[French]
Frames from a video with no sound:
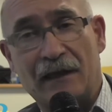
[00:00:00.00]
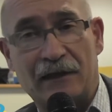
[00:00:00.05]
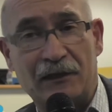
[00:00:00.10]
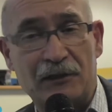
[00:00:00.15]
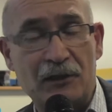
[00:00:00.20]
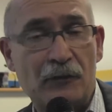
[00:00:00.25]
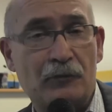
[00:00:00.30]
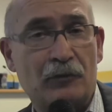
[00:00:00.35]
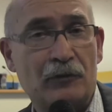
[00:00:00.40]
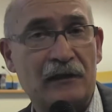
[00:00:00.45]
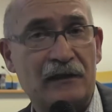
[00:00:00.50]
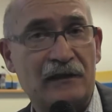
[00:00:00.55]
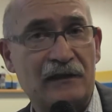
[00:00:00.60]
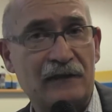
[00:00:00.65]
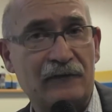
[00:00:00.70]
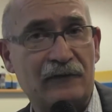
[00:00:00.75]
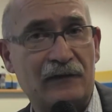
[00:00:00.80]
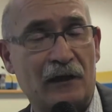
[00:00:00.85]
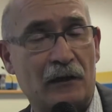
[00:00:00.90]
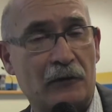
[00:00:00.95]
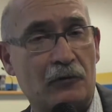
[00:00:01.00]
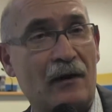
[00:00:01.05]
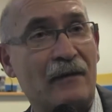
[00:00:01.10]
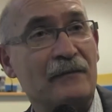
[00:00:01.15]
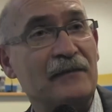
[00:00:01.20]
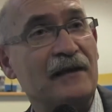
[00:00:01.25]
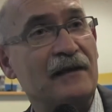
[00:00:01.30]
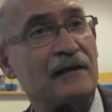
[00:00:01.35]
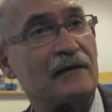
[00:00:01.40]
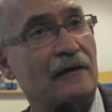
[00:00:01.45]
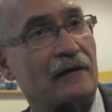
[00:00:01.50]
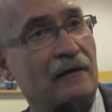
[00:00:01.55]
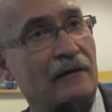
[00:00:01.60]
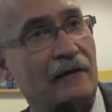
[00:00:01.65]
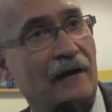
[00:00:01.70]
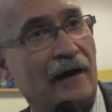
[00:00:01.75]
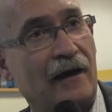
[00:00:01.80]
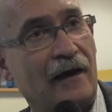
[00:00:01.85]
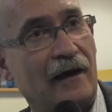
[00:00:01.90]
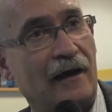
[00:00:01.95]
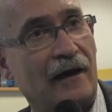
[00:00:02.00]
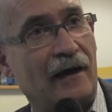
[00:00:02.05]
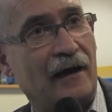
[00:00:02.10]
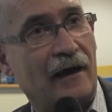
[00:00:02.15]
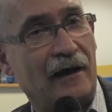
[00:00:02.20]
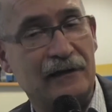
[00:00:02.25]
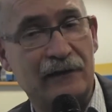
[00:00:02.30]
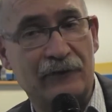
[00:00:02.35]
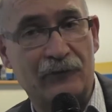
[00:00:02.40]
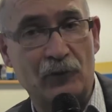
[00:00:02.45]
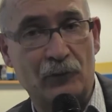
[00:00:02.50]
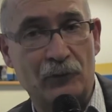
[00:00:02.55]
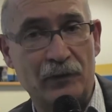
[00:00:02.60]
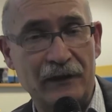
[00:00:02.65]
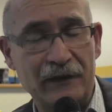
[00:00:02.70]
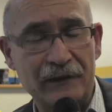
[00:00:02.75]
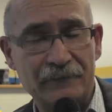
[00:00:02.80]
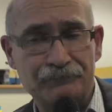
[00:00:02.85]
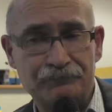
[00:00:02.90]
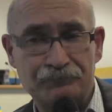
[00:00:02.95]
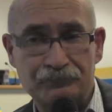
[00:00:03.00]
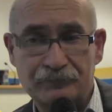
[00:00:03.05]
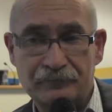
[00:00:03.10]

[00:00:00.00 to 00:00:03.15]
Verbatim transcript: les dispositifs qu'elles sont amenées à développer,